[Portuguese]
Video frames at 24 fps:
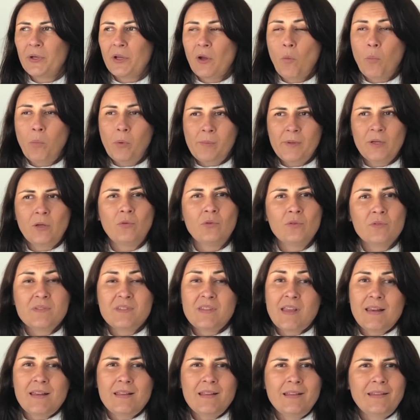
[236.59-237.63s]
porque o público,
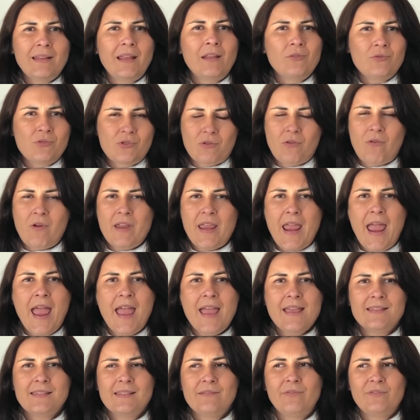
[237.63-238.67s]
se ele ainda não te
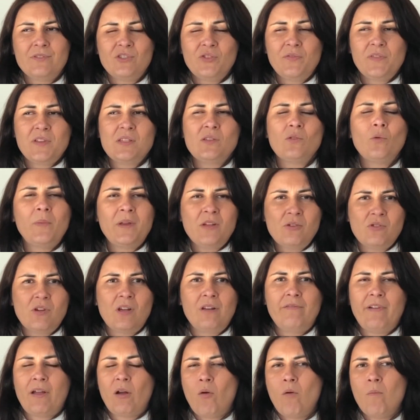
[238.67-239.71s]
conhece, dificilmente
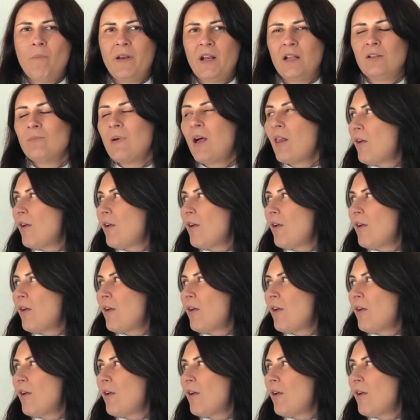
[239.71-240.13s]
ele vai comprar numa